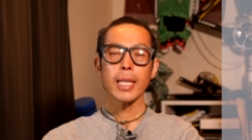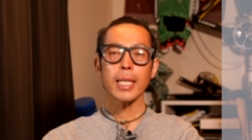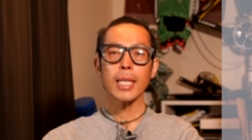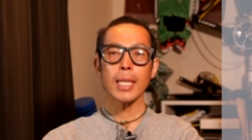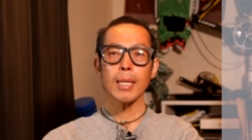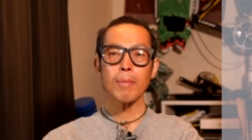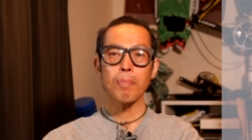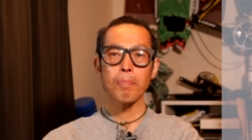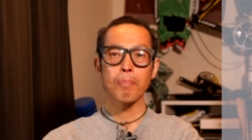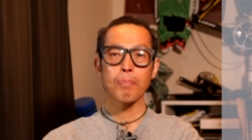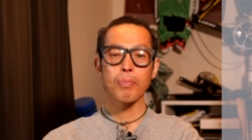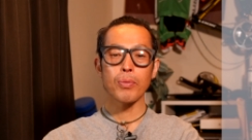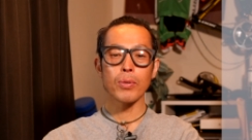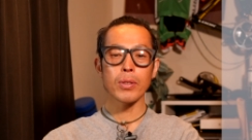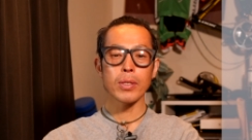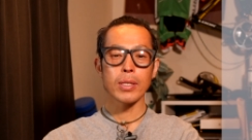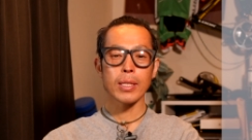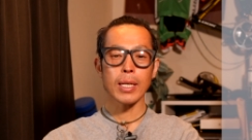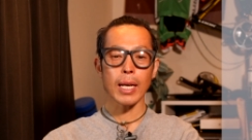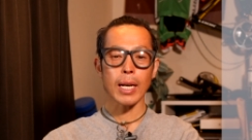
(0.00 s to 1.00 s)
いっぷ
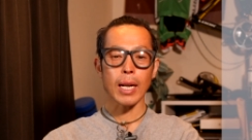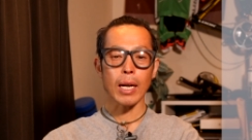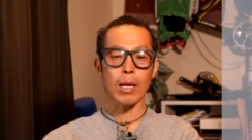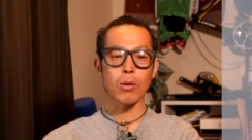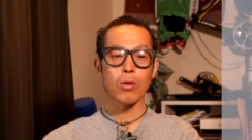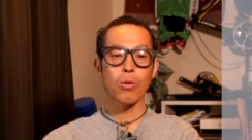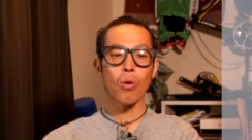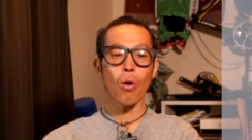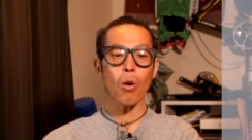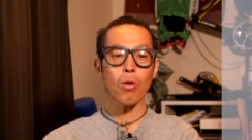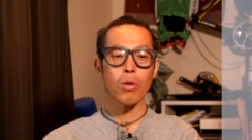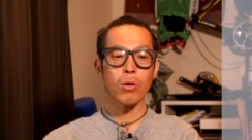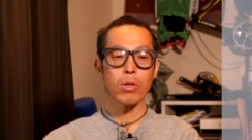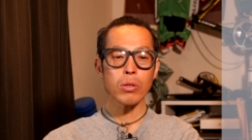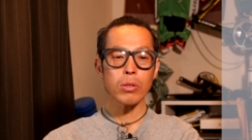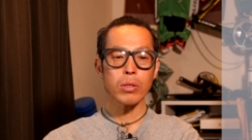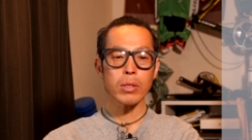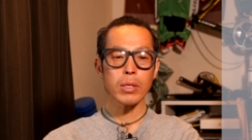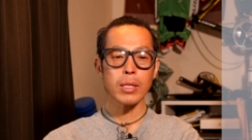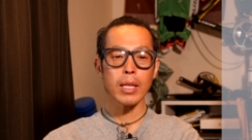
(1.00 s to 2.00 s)
んからごふ
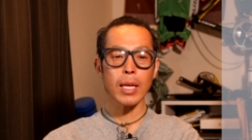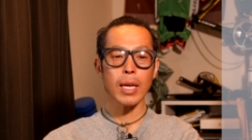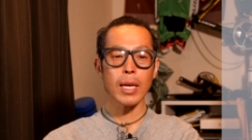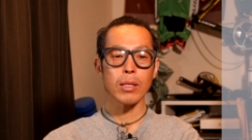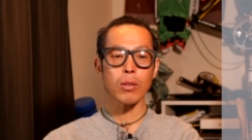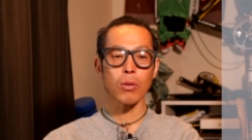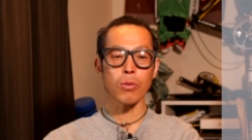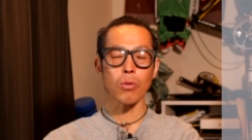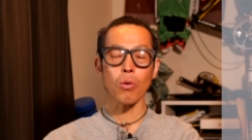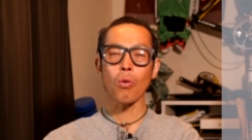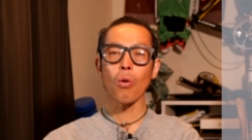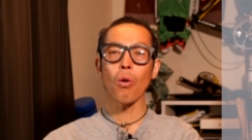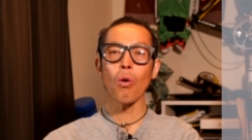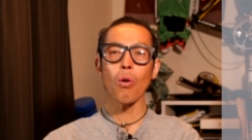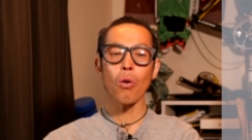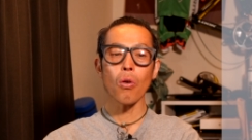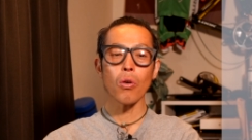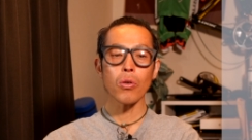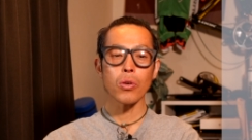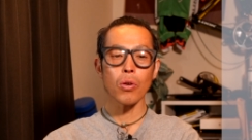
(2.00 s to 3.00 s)
ん程度の
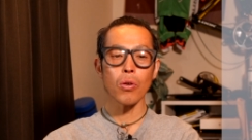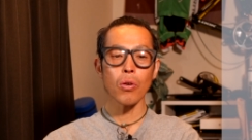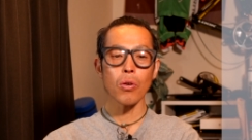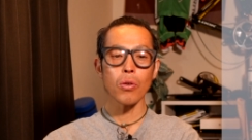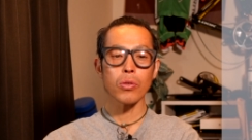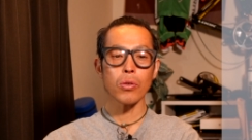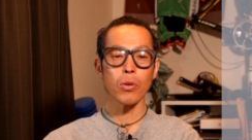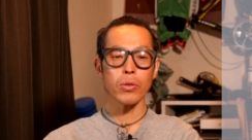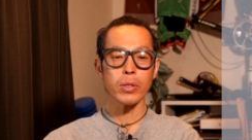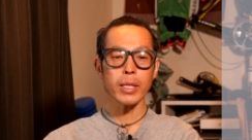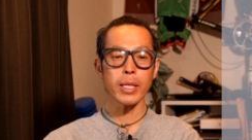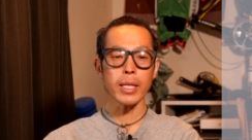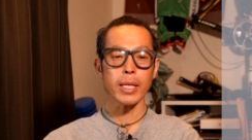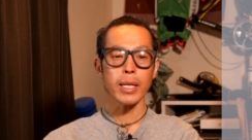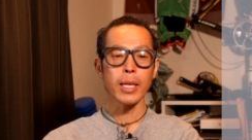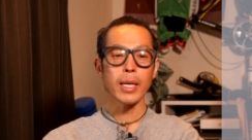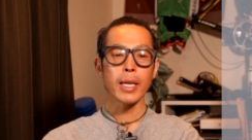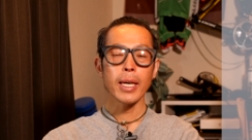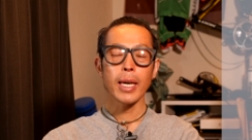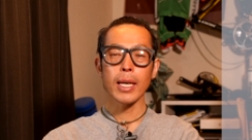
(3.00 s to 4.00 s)
高強度
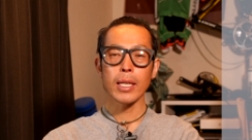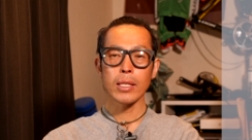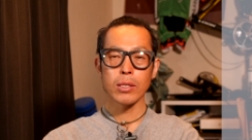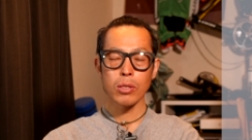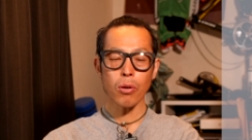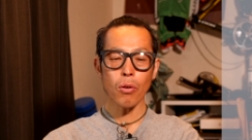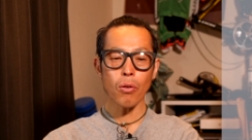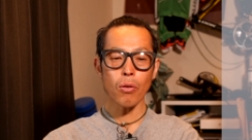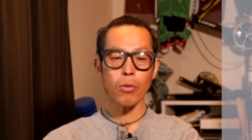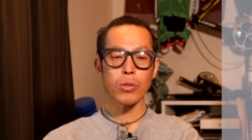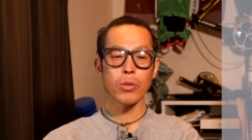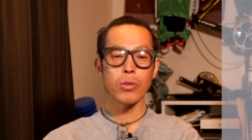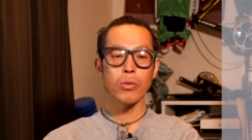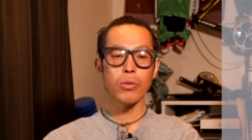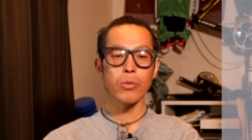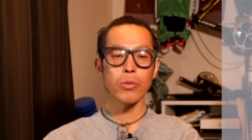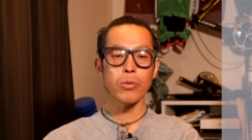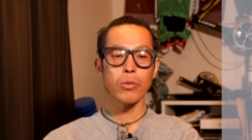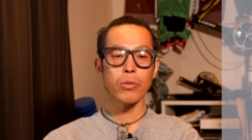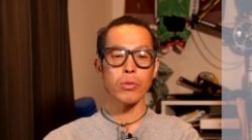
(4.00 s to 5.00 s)
に、えー、超
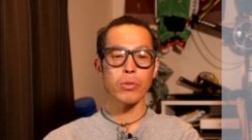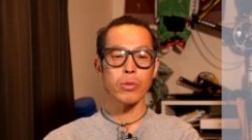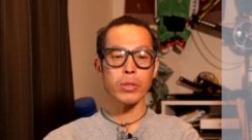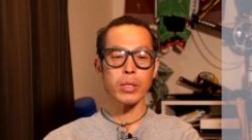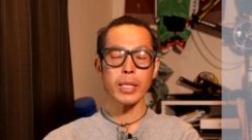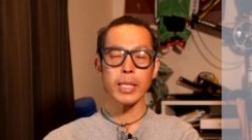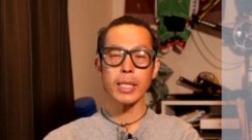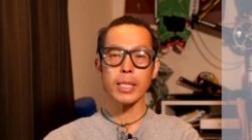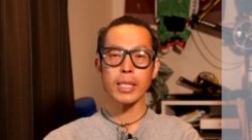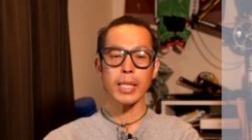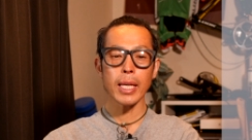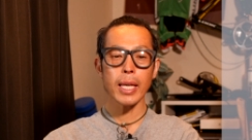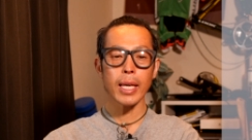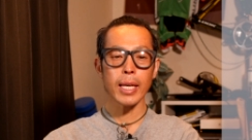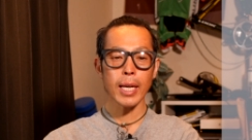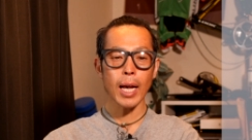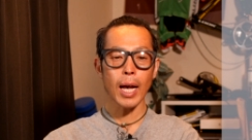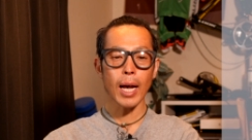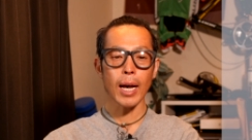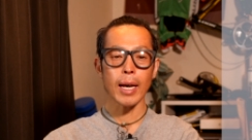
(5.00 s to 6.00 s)
優位
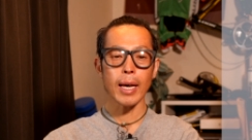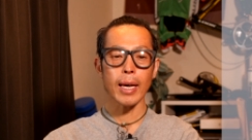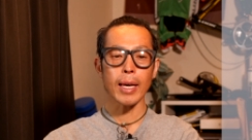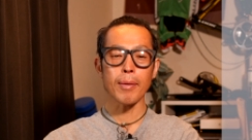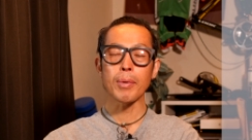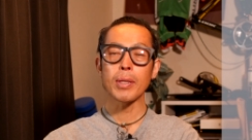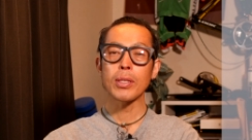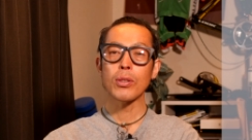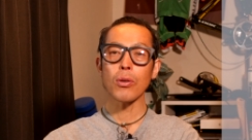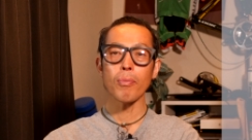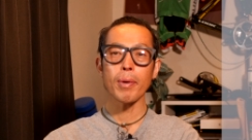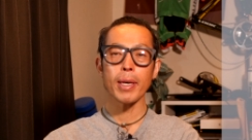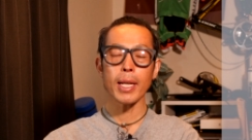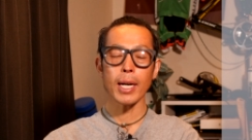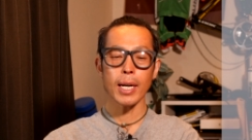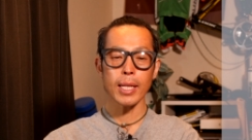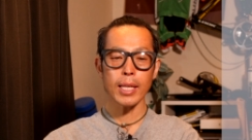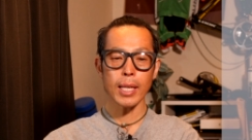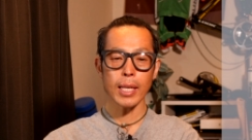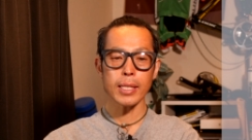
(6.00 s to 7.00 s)
性が、えー、認め
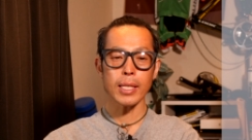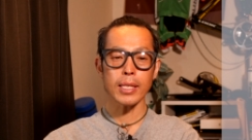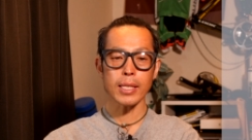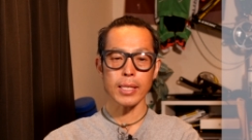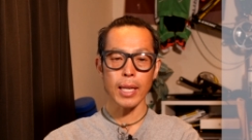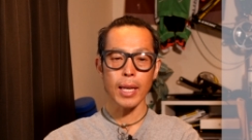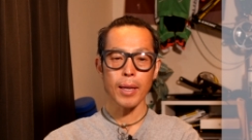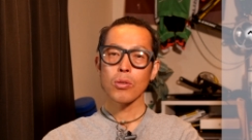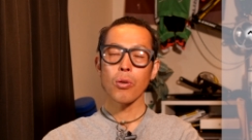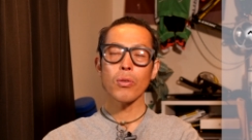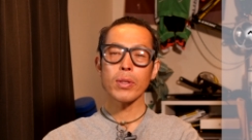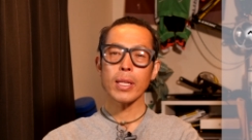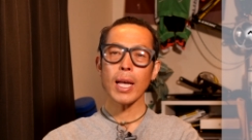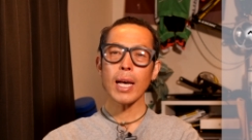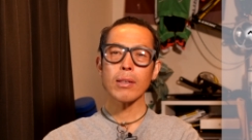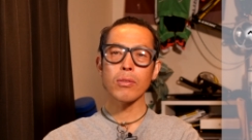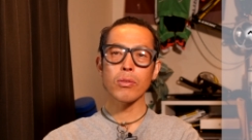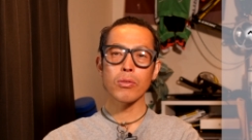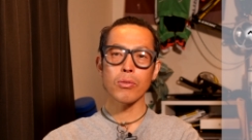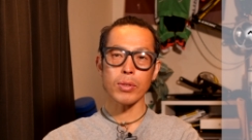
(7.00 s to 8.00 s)
られたんですね。と
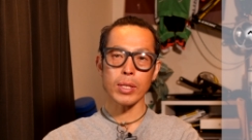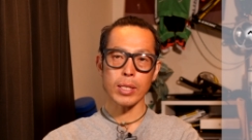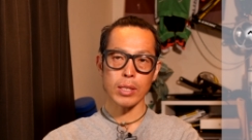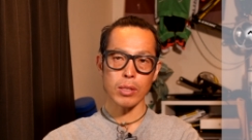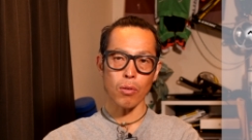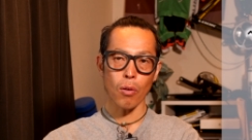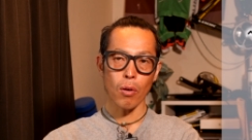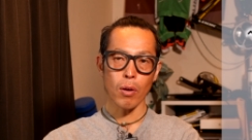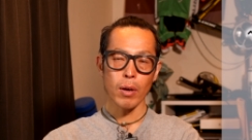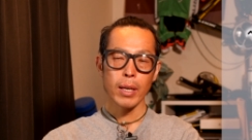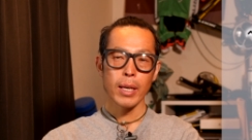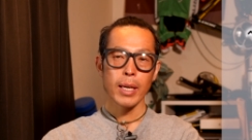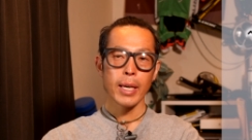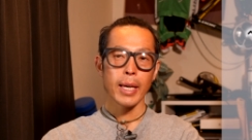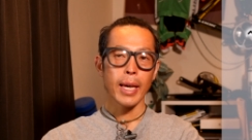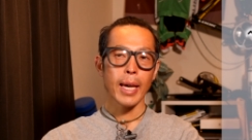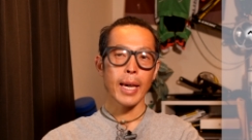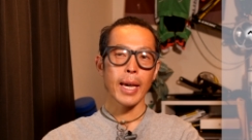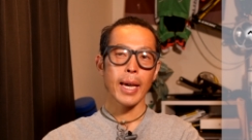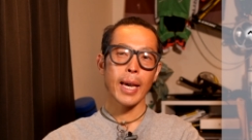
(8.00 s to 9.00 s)
なるとですよ、
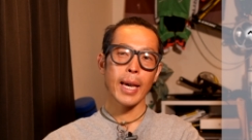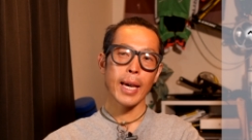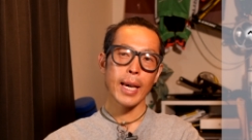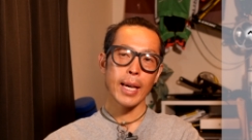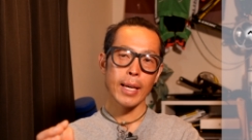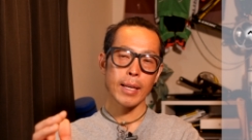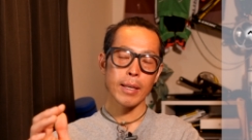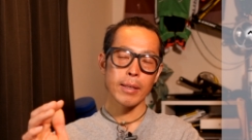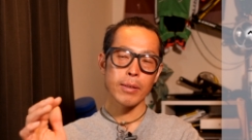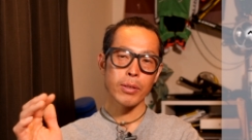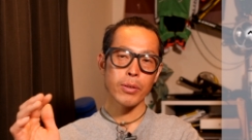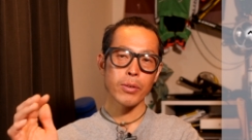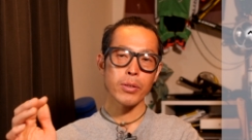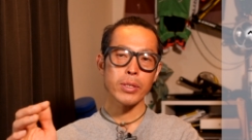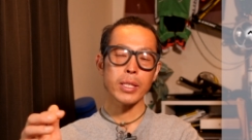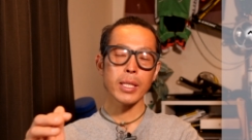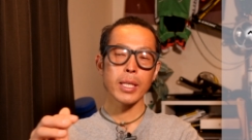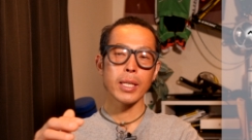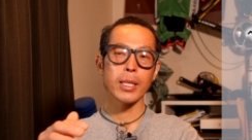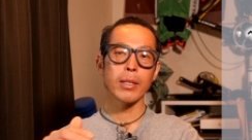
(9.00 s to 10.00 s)
えー、
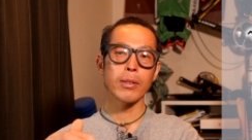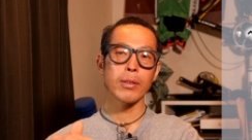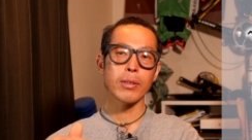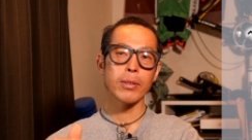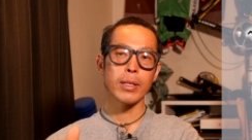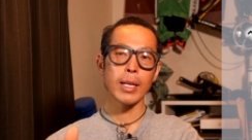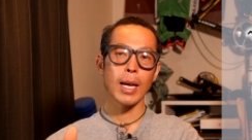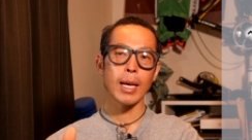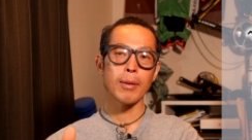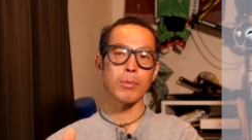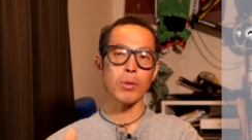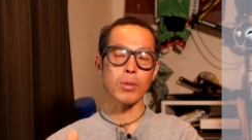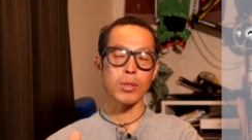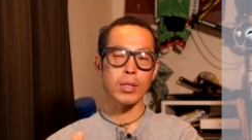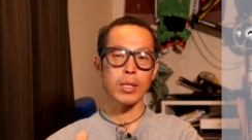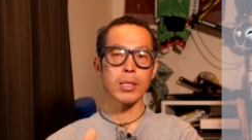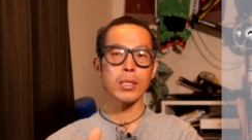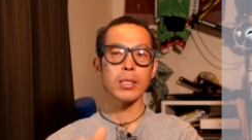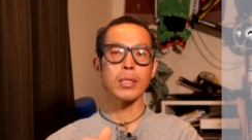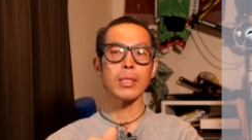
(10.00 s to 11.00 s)
富士ヒルクライムの
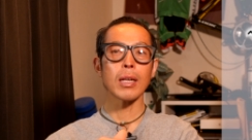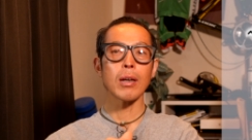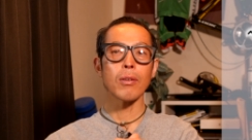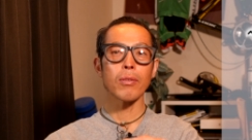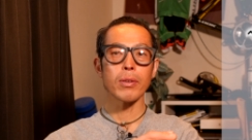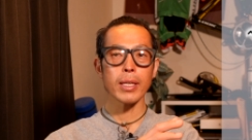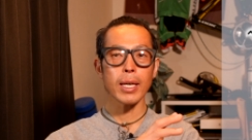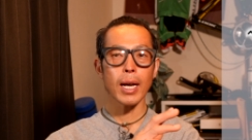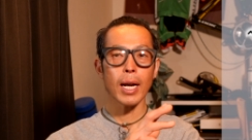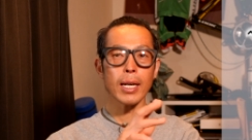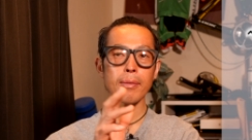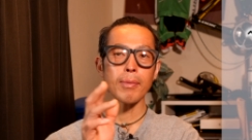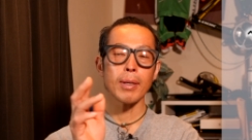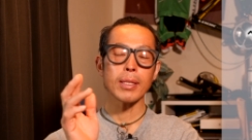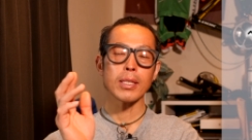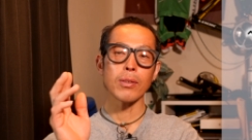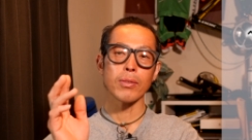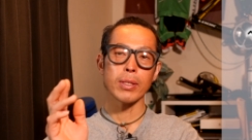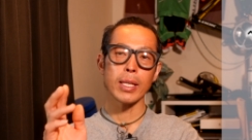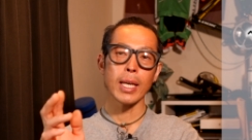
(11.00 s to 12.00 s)
つづら折りがあり
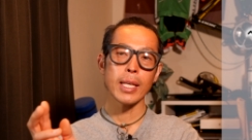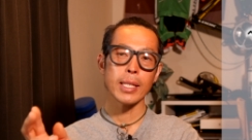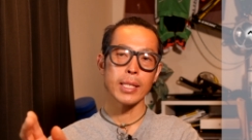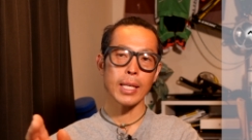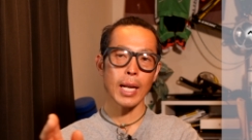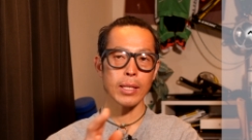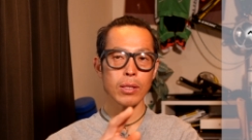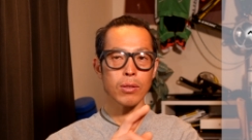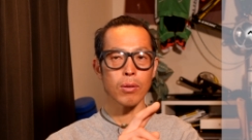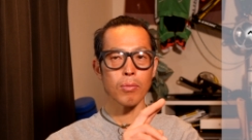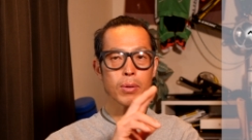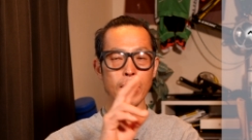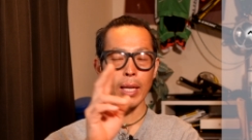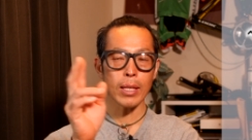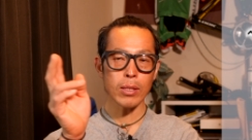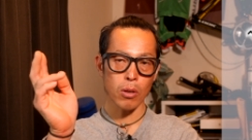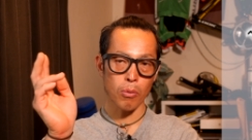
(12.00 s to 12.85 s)
ますよね。何度も何